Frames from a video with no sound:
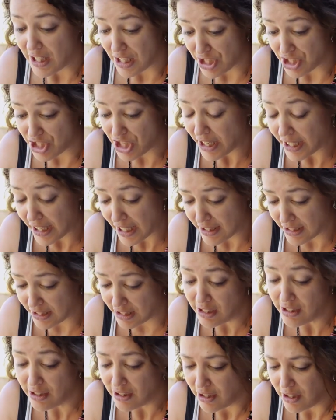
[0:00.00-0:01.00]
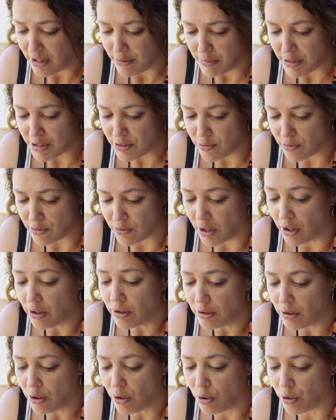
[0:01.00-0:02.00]
Et chaque année,
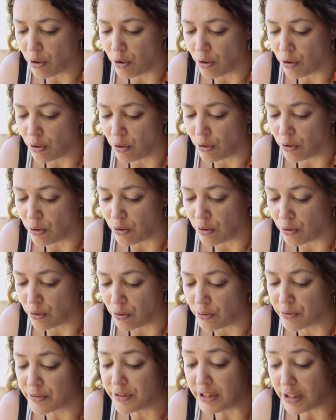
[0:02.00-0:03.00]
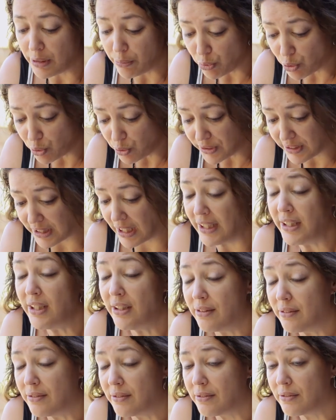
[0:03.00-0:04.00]
maintenant, on débroussaille
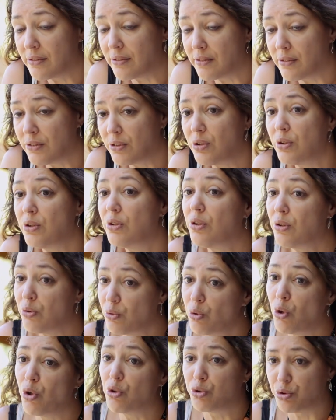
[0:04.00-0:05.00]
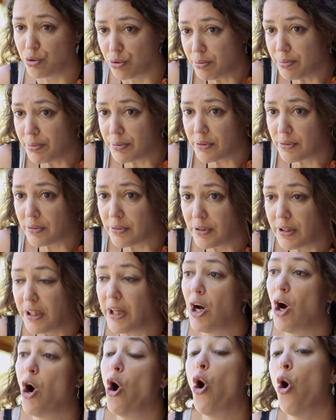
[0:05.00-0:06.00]
ou on coupe,
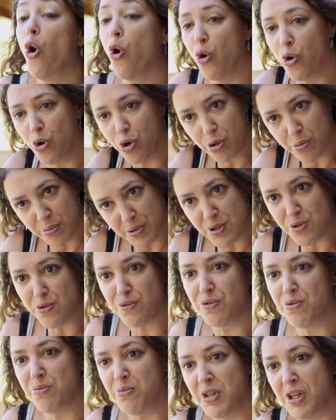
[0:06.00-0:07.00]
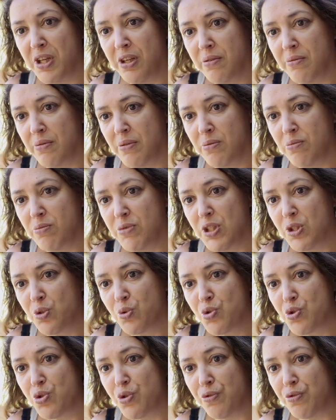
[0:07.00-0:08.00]
on remet du fumier, une petite
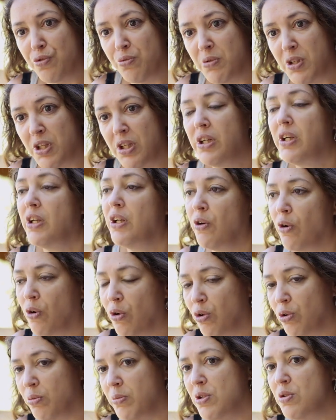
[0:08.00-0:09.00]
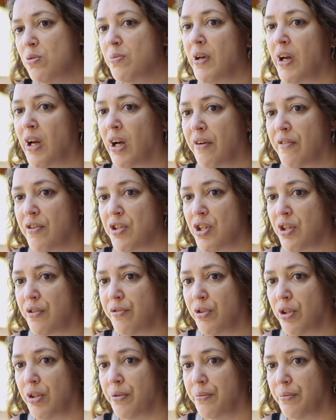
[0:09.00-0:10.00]
couche de fumier, et on remet du BRF à chaque fois.